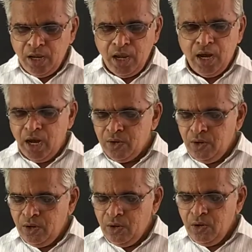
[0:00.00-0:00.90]
ఏ
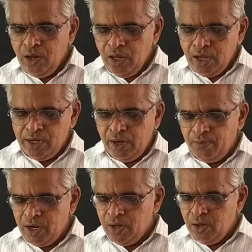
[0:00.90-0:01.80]
ఆకునో ఏ
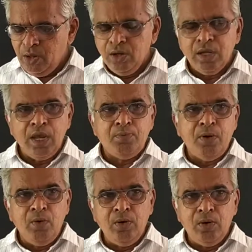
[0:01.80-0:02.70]
రెమ్మనో ఏ
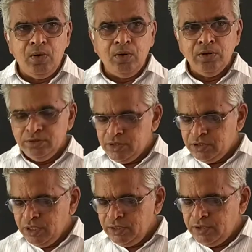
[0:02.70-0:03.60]
పువ్వునో
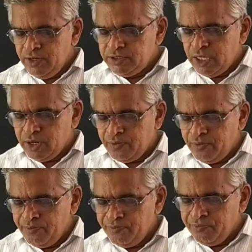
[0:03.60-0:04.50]
చిత్రించి వేశారు
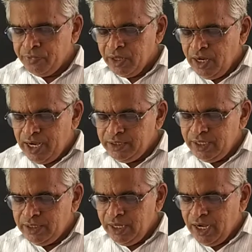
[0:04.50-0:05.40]
అది
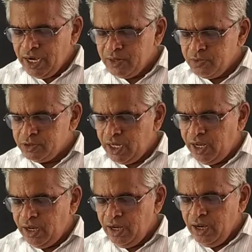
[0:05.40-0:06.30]
ఇది కాకపోతే
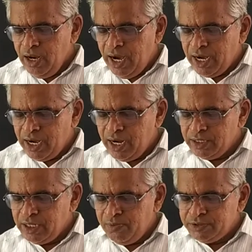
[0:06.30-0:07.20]
ఆ కళా
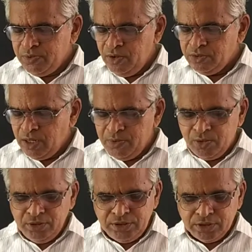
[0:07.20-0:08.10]
తపస్సులు తమ
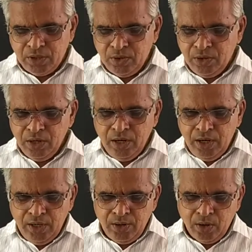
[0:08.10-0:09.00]
కుంచుతో
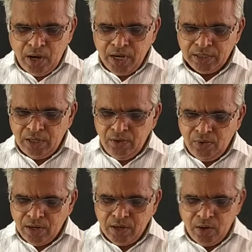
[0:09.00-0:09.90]
ఇటొక గీతను
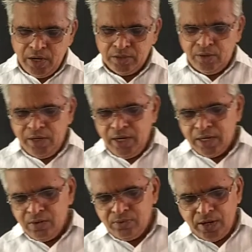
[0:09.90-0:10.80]
అటొక గీతను
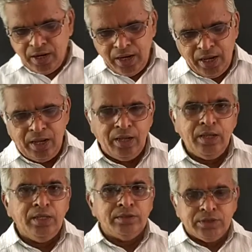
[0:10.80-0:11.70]
గీయటం ద్వారానే
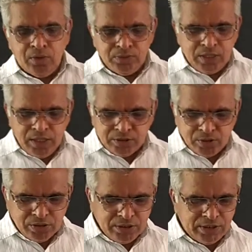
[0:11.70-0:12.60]
సౌందర్య
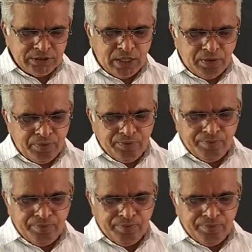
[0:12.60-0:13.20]
సృష్టి చేశారు